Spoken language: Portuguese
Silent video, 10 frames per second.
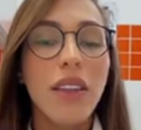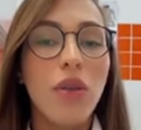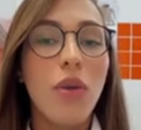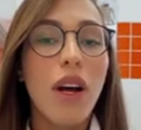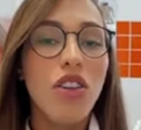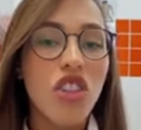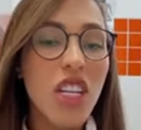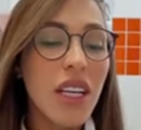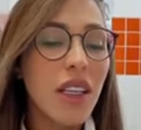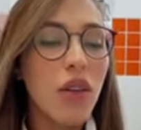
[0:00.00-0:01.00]
Então a
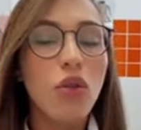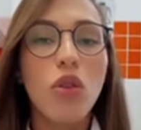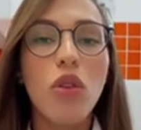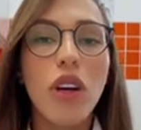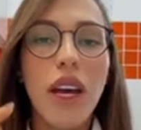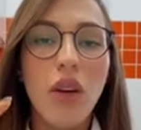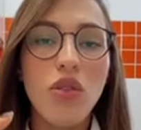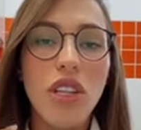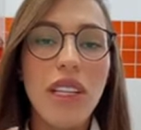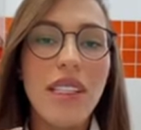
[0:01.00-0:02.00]
dica que eu dou é
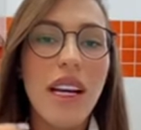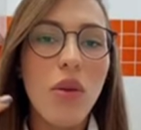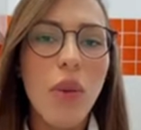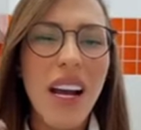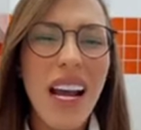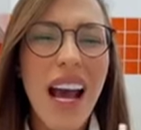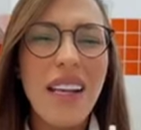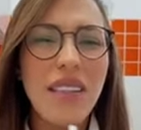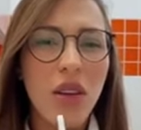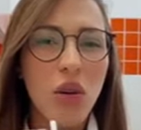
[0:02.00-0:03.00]
utilizar uma
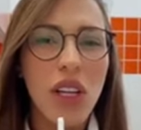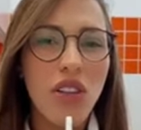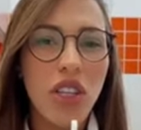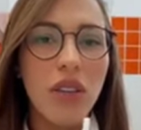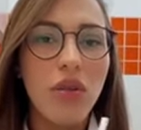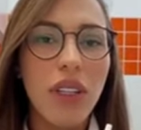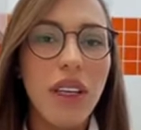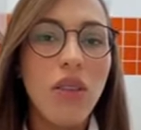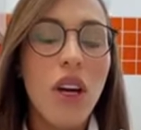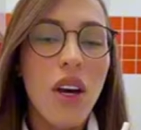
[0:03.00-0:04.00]
gás enroladinha no
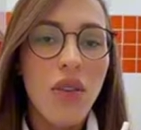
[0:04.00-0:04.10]
dedo,